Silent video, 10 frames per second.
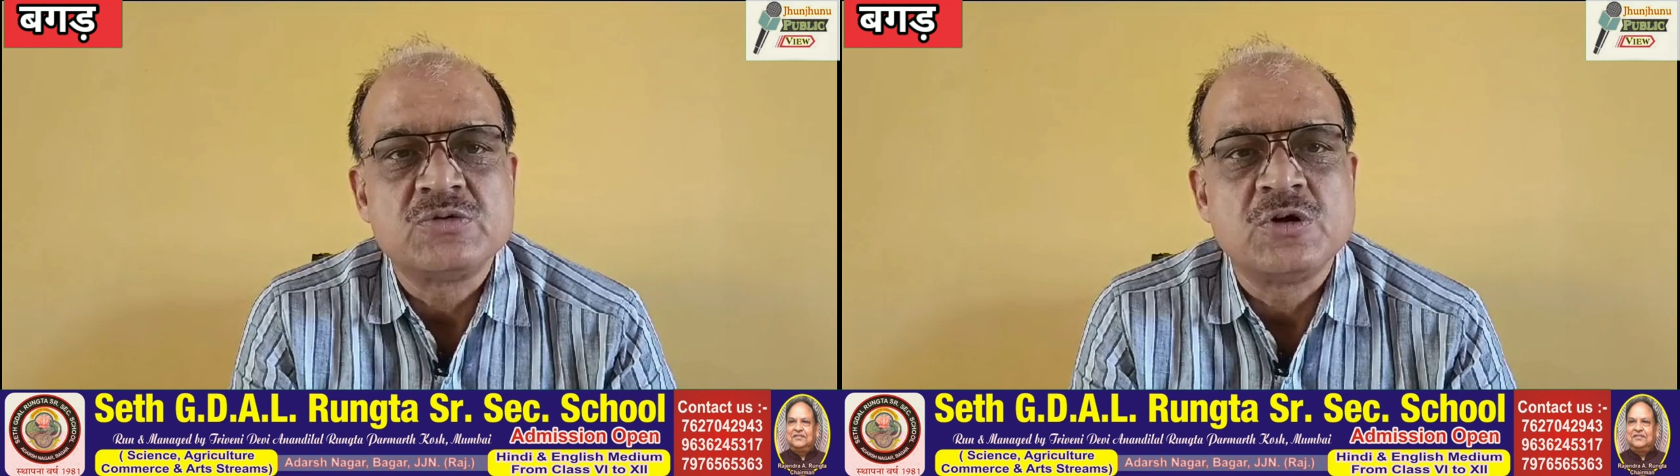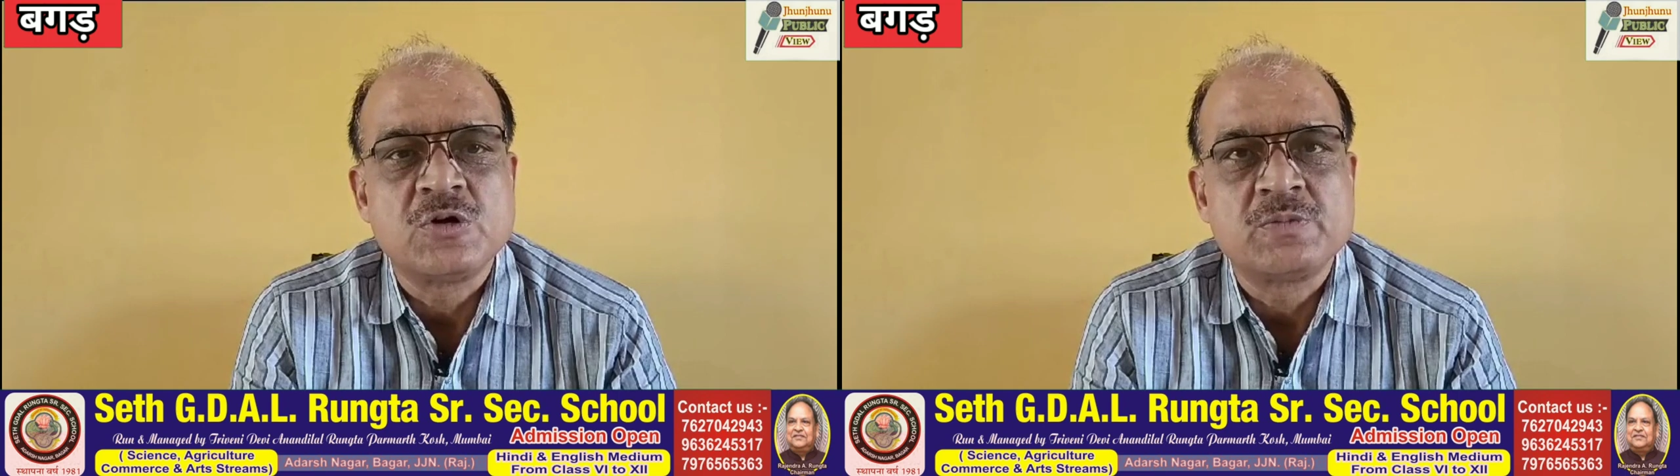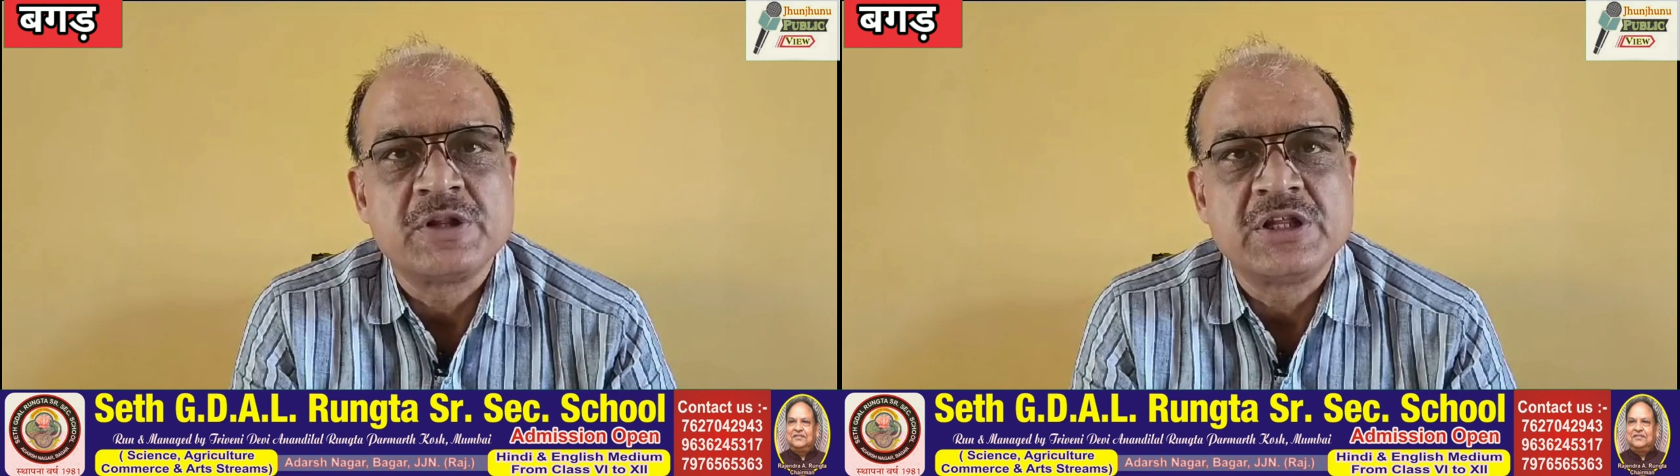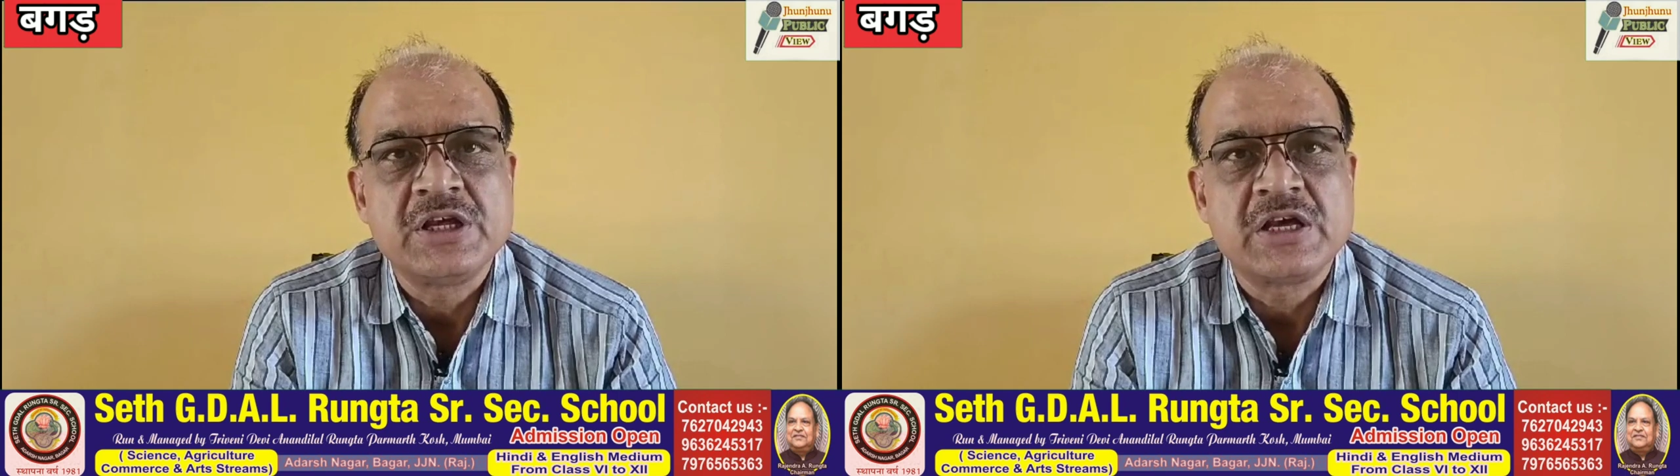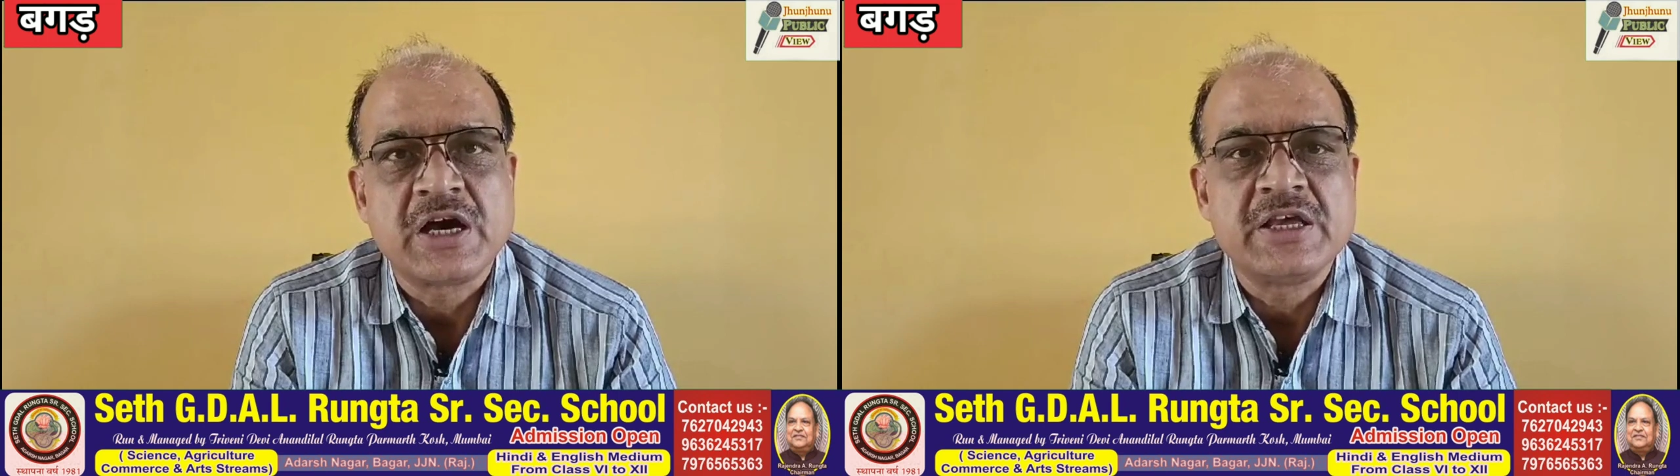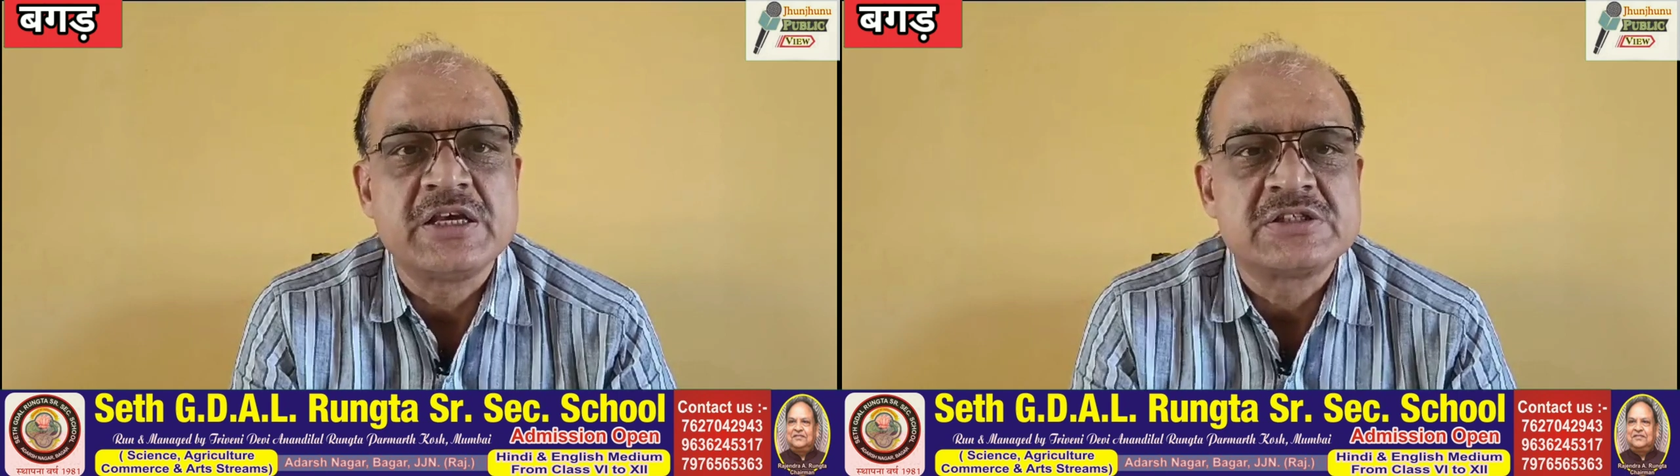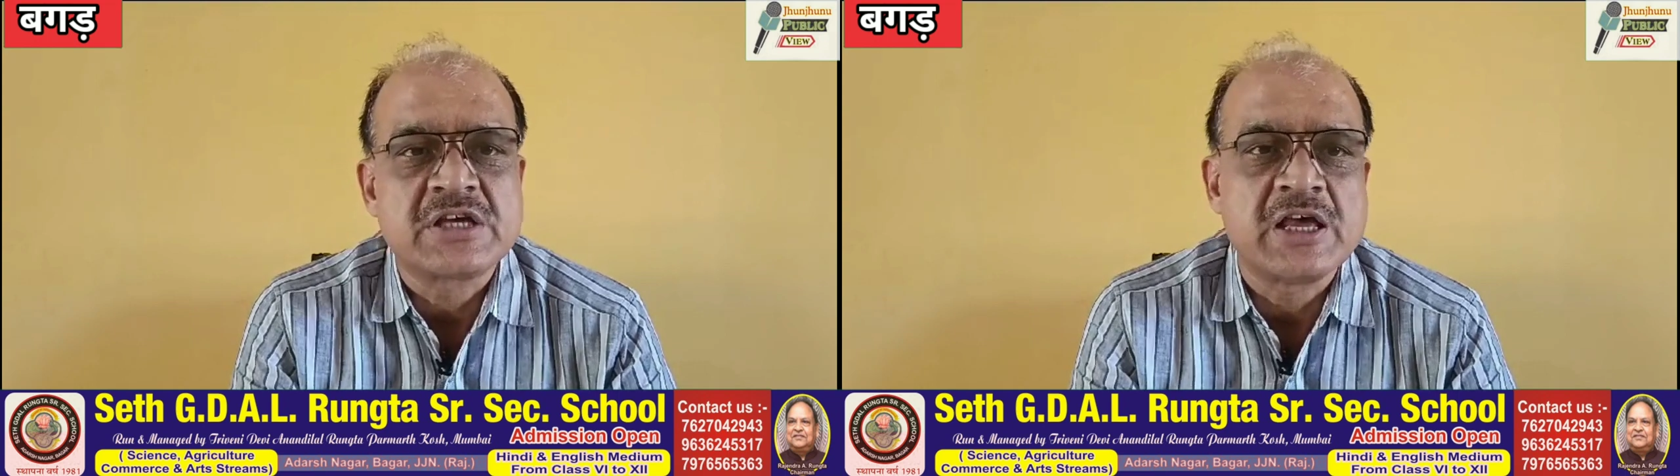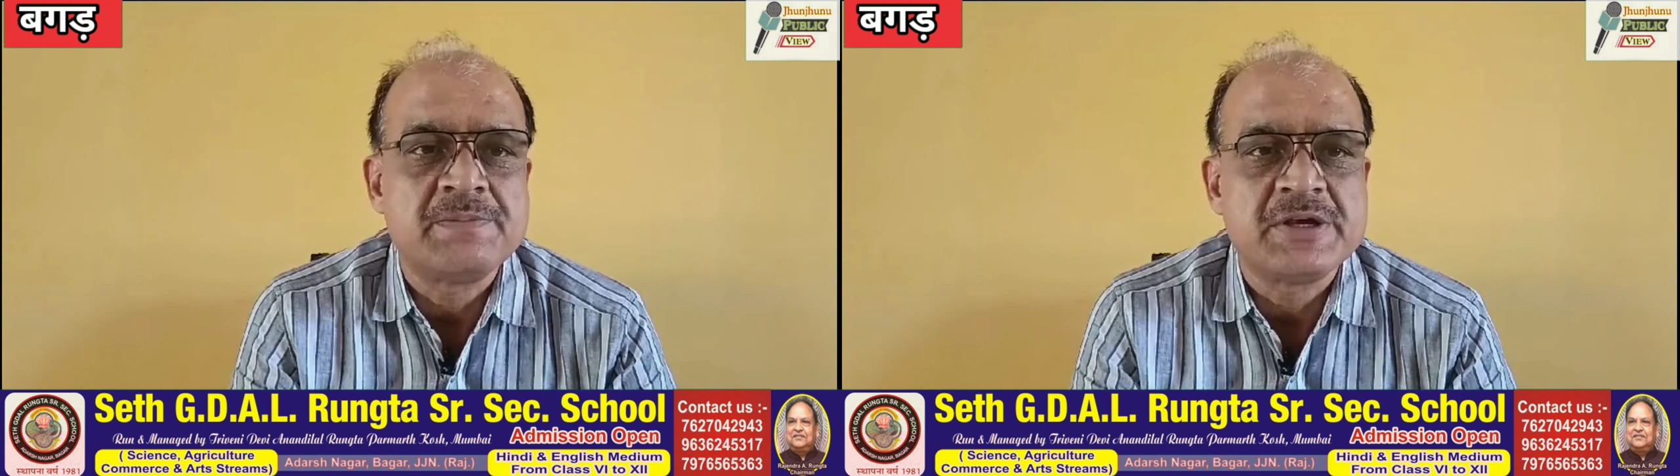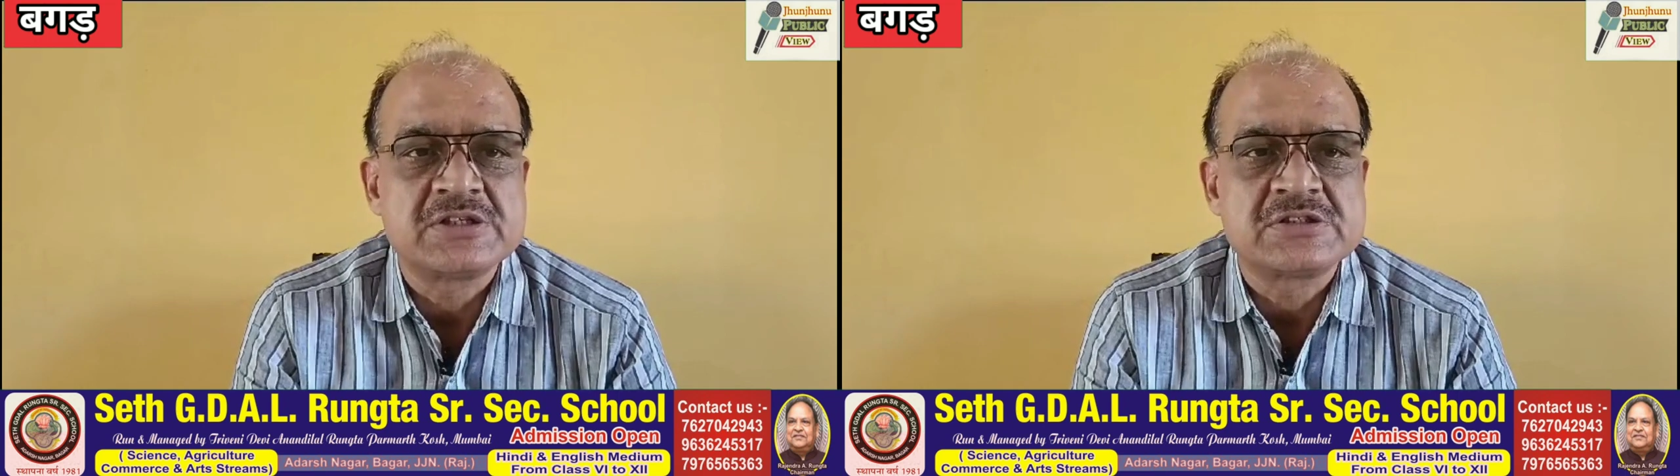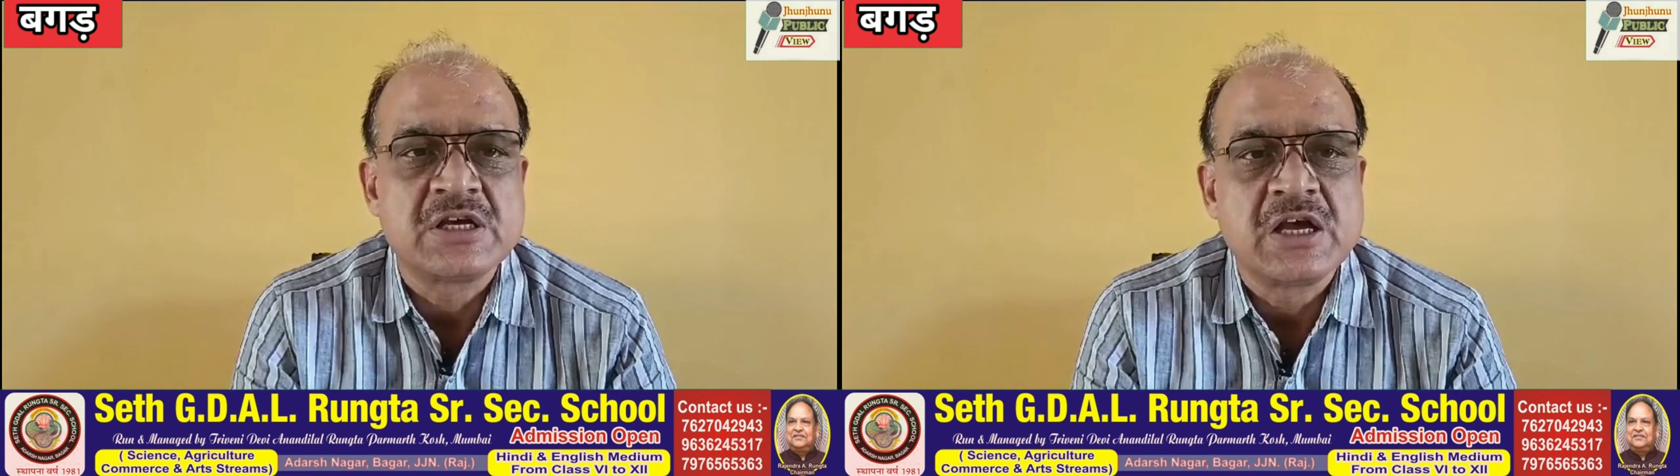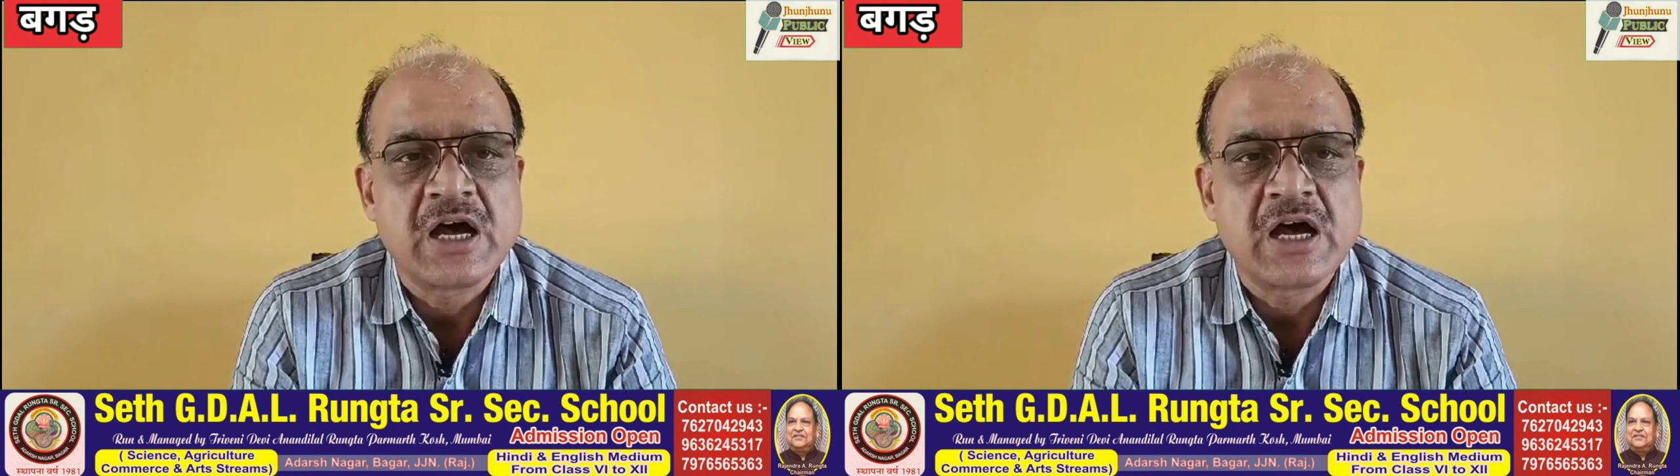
उद्योगपति आईएएस आईपीएस